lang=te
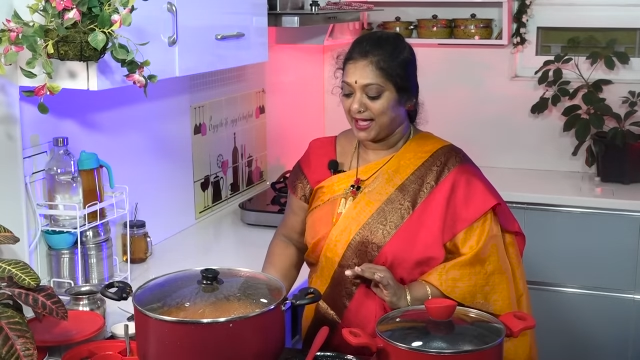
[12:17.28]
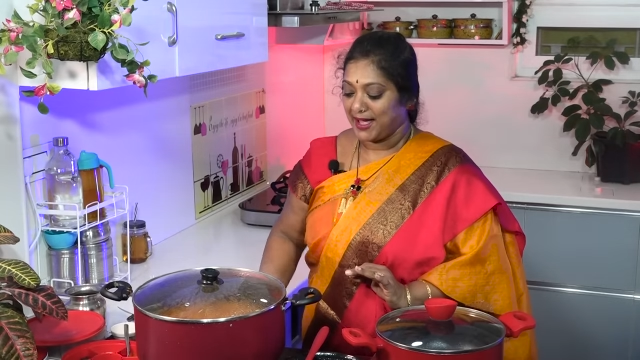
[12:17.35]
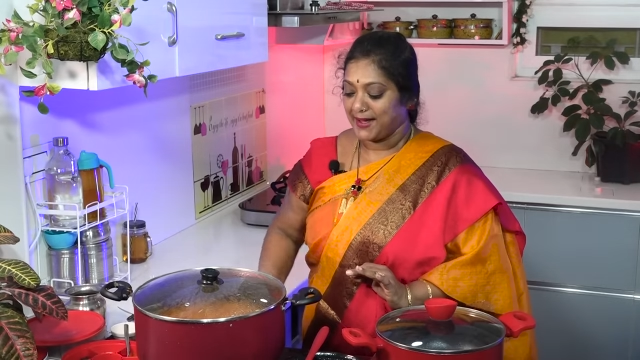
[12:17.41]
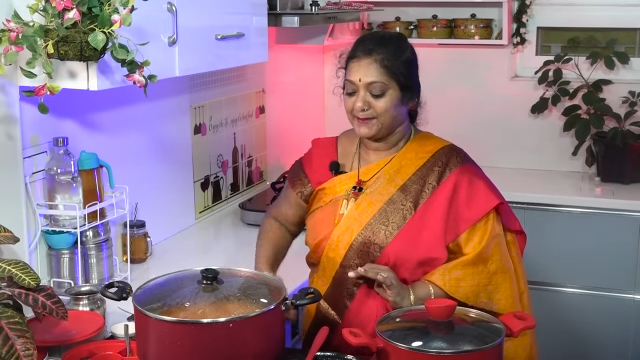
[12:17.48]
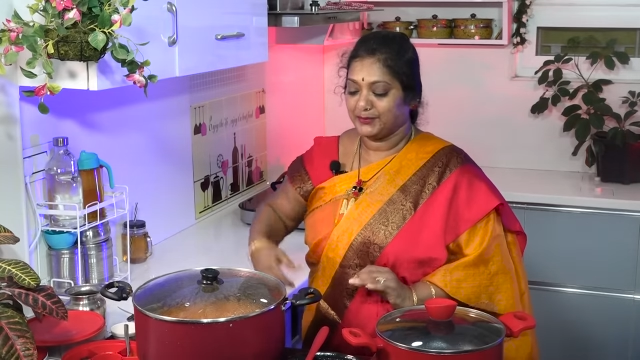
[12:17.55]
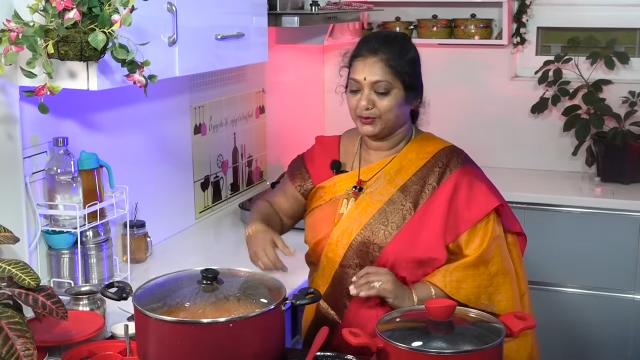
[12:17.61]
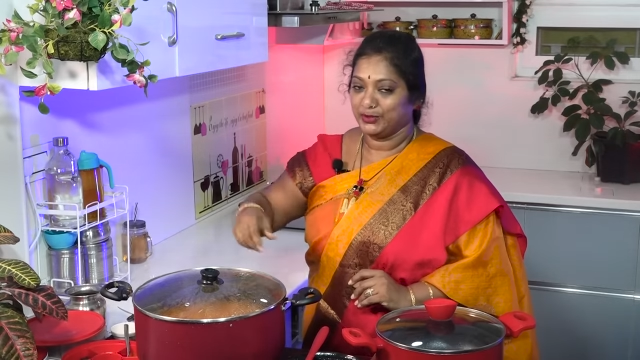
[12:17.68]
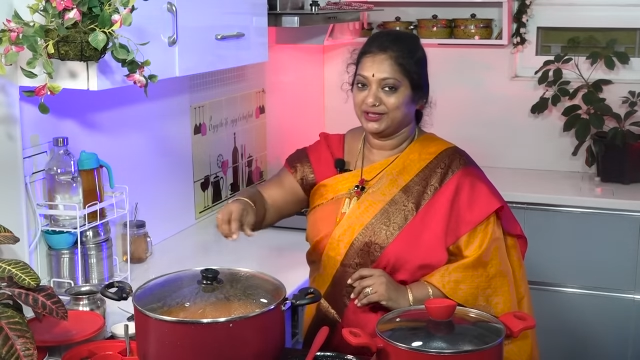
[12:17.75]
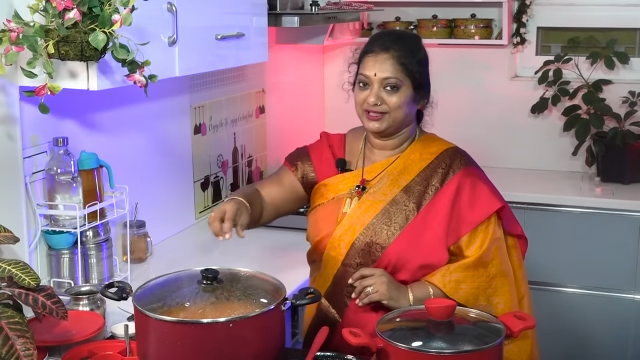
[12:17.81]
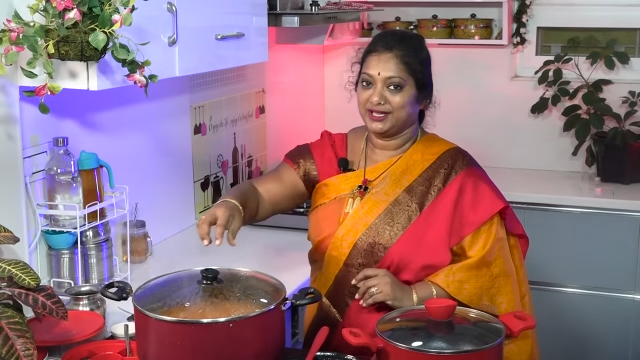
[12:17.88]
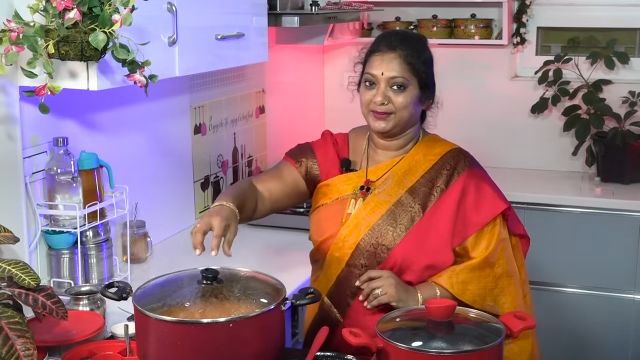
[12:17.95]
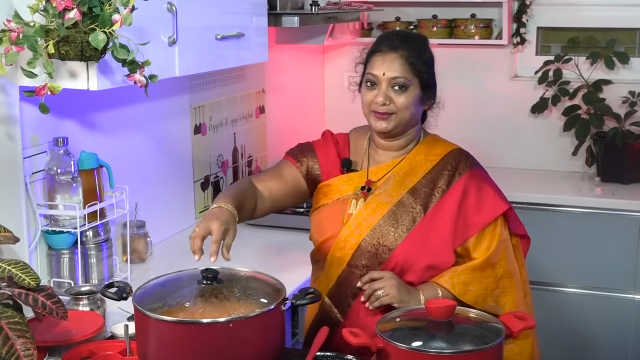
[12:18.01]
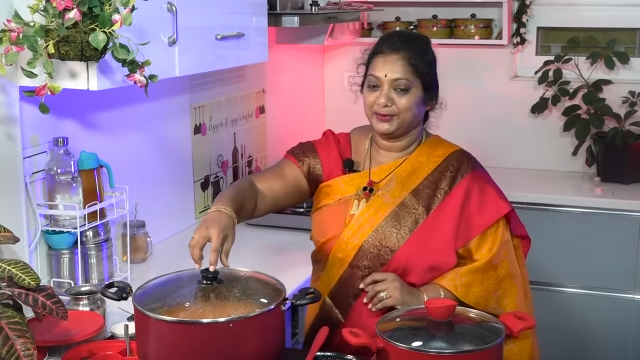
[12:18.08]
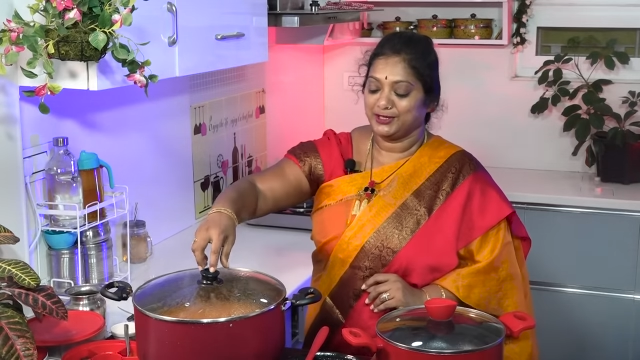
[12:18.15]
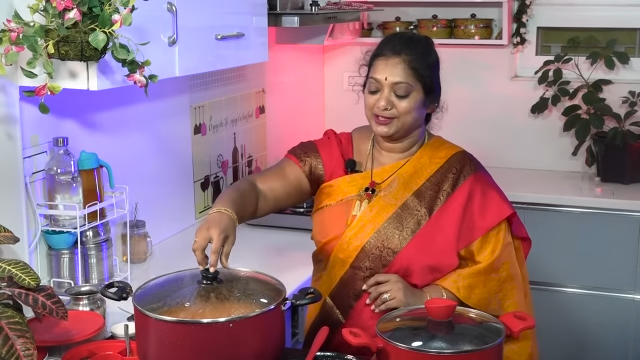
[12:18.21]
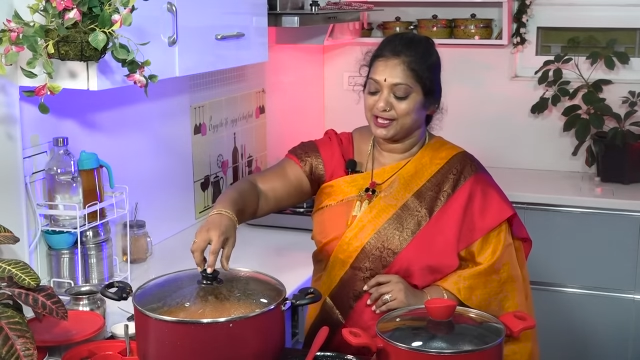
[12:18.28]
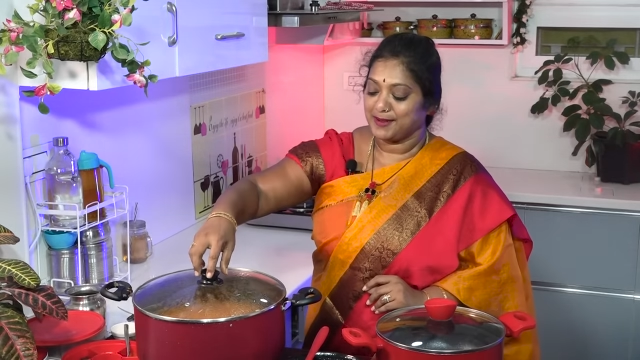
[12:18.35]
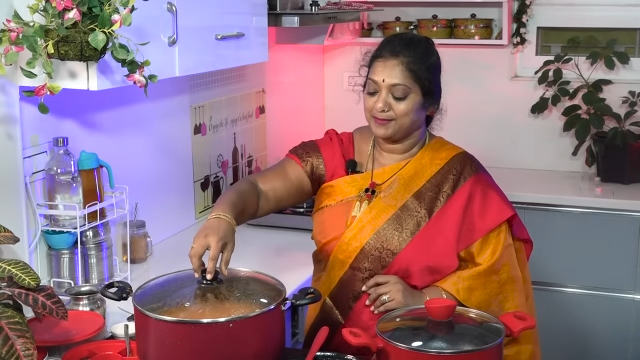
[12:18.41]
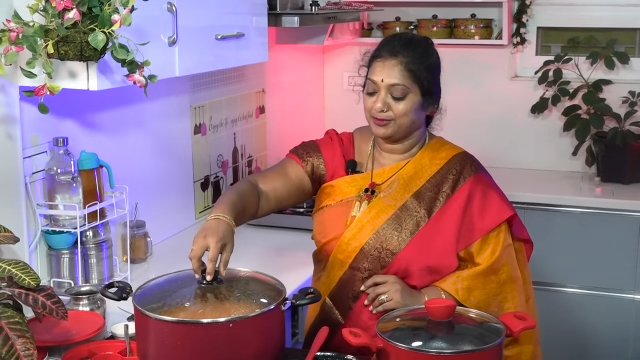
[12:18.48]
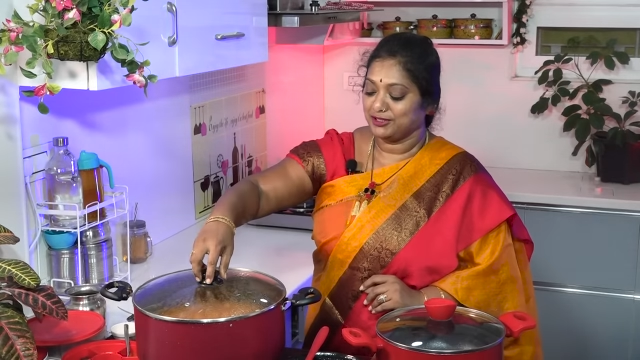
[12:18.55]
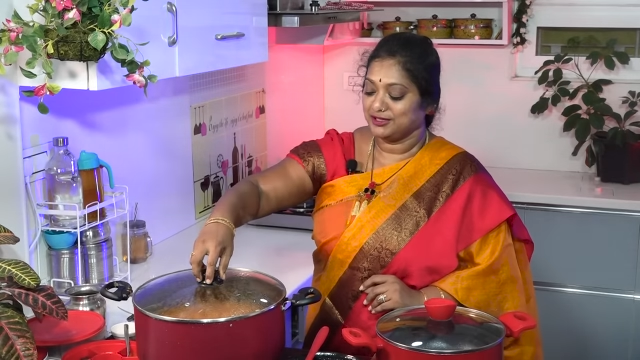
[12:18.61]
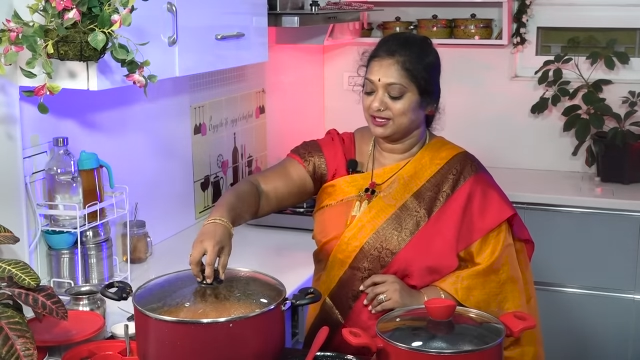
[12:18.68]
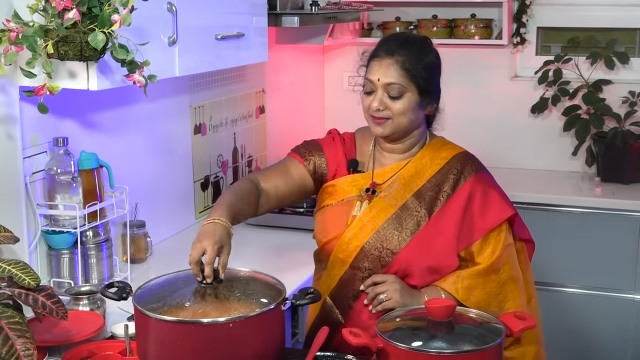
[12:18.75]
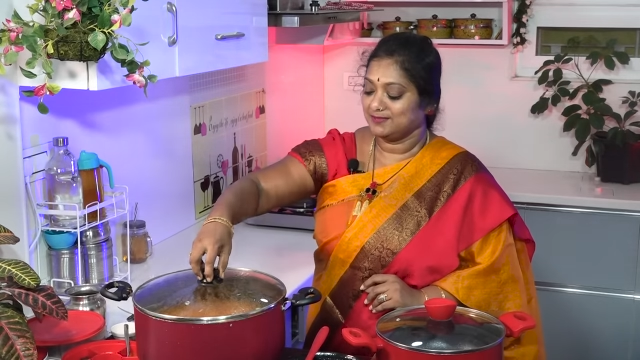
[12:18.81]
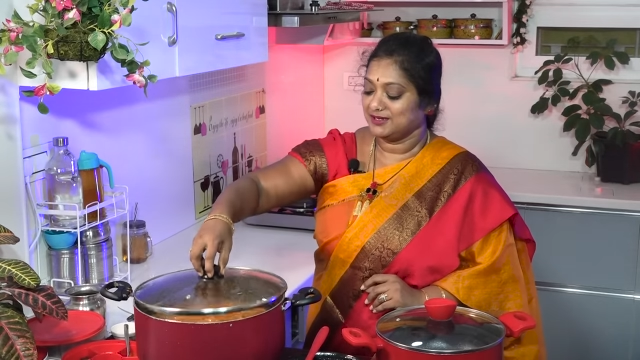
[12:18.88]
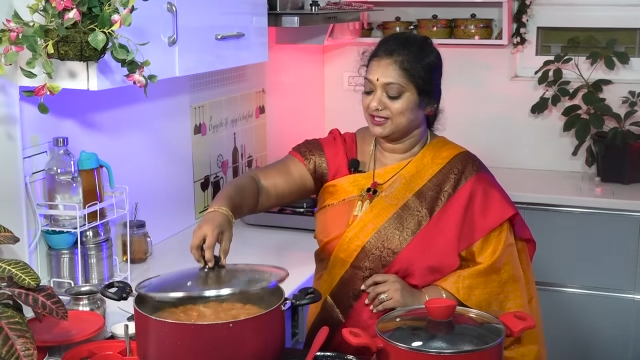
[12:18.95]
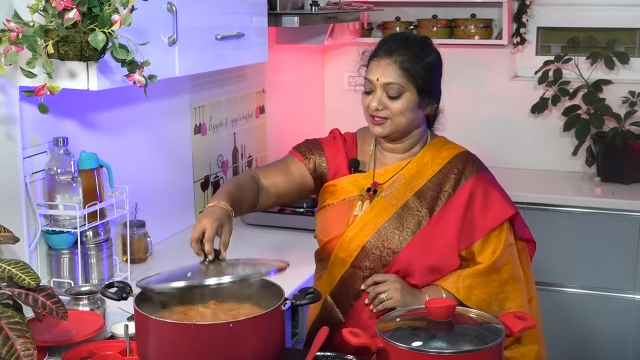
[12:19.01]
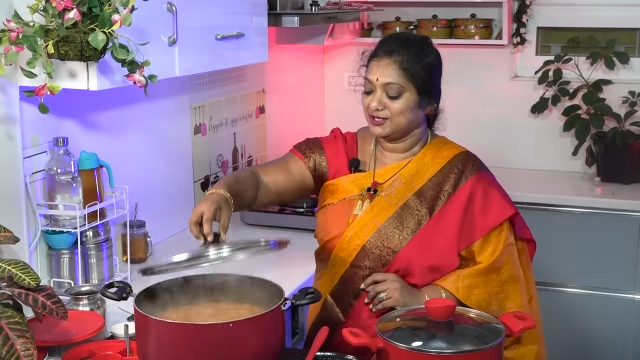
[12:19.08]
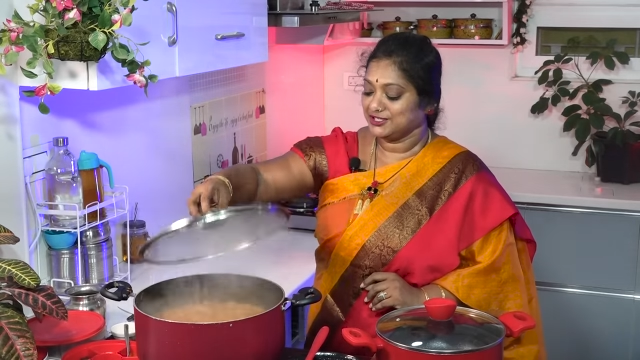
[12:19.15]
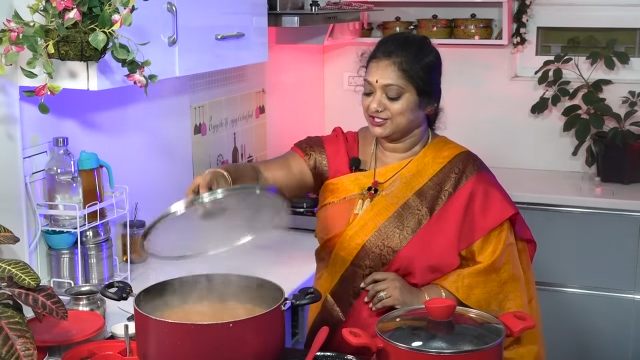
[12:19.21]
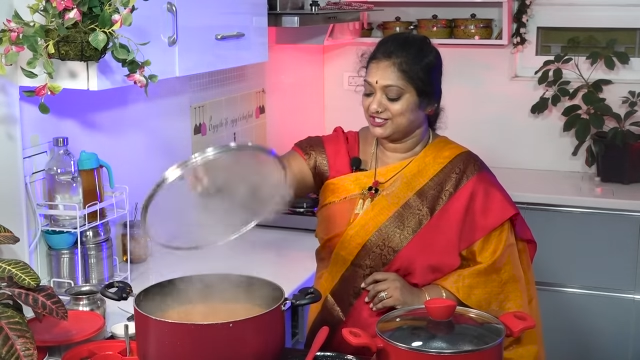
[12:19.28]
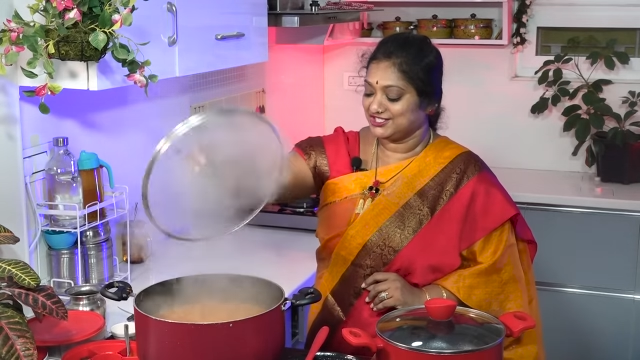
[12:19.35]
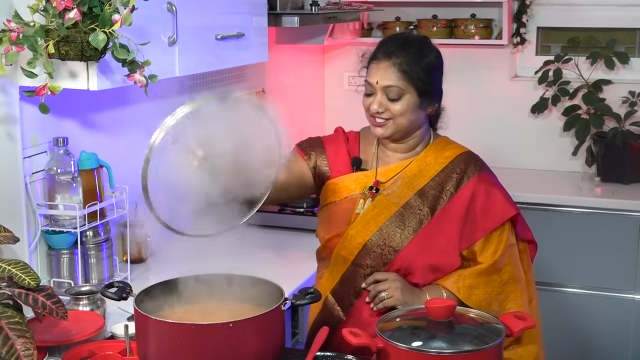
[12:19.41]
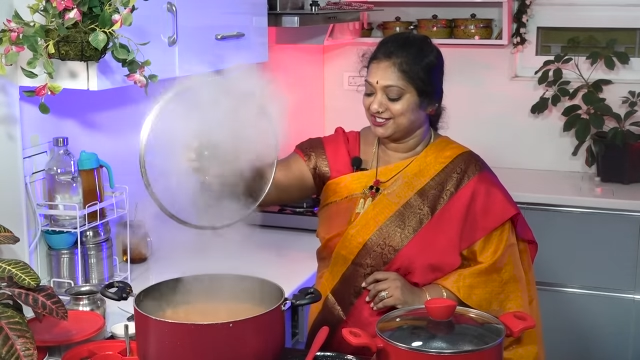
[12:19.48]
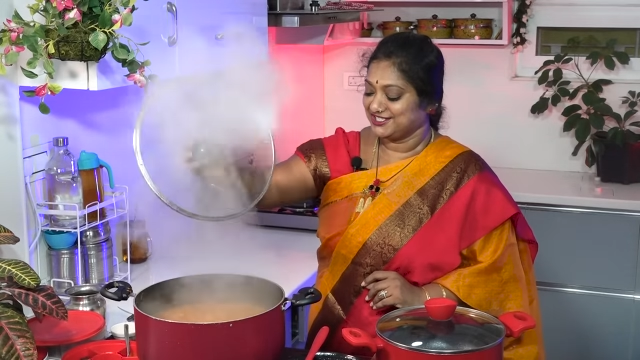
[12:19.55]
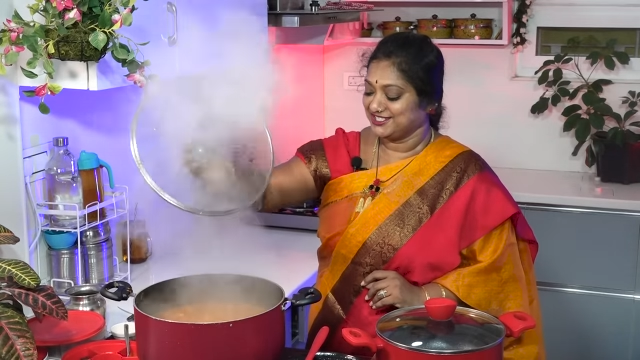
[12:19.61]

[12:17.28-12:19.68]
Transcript: అయిపోయింది అయిపోయింది అయిపోయింది అయిపోయింది వచ్చి